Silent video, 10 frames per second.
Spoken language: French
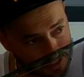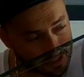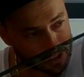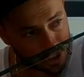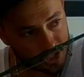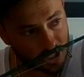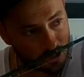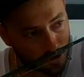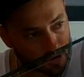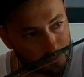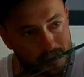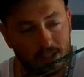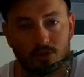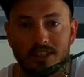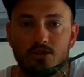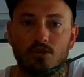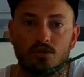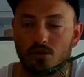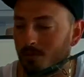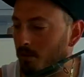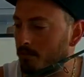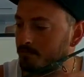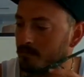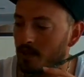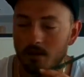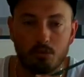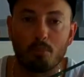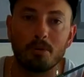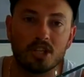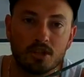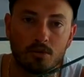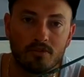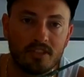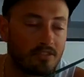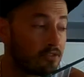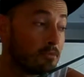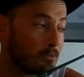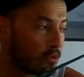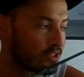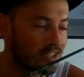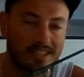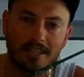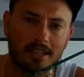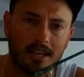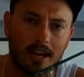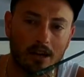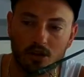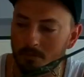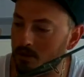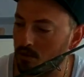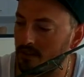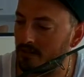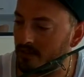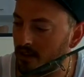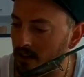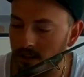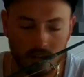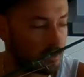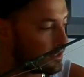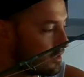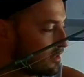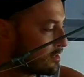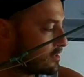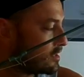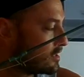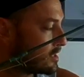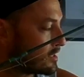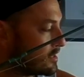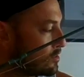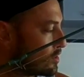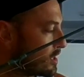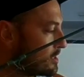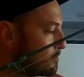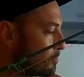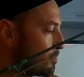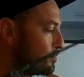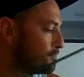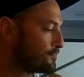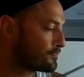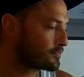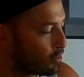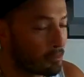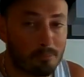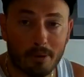et agiter le leurre comme ça dans des zones sombres, pour pêcher au vif. Mais bon, c'est très très rare que je pêche au vif ça existe quasiment plus, pour ma